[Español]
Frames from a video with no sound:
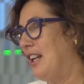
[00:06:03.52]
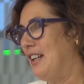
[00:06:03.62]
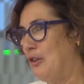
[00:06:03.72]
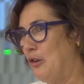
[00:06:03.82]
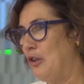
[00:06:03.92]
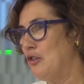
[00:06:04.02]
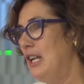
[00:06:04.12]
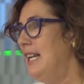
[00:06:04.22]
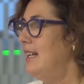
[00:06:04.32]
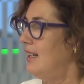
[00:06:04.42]
territorios.
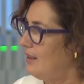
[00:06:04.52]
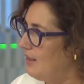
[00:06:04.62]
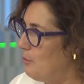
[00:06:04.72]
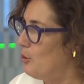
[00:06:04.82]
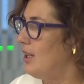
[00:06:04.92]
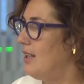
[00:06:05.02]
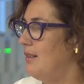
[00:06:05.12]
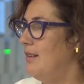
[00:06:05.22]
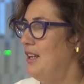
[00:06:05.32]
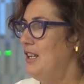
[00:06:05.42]
Quizá
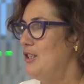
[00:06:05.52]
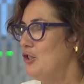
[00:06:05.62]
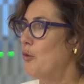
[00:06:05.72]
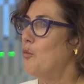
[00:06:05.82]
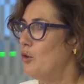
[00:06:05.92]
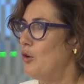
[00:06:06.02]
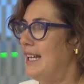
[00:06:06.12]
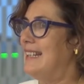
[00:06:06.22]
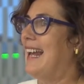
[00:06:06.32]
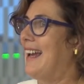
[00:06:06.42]
muy son muy
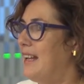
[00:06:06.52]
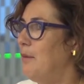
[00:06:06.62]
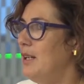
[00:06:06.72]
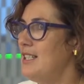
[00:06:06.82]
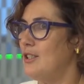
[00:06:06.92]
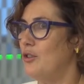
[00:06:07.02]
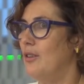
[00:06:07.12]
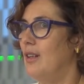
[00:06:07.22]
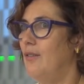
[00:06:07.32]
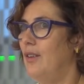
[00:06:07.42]
intangibles, que
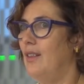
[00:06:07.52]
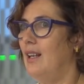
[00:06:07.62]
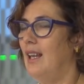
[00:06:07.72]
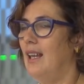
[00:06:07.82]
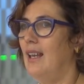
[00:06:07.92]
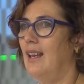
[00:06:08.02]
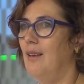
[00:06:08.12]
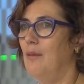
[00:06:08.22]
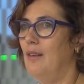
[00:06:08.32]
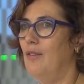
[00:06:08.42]
son
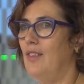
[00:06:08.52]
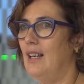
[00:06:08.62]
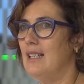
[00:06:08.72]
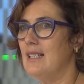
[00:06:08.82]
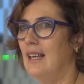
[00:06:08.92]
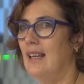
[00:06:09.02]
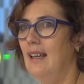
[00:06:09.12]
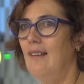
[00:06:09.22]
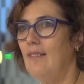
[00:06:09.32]
difíciles de,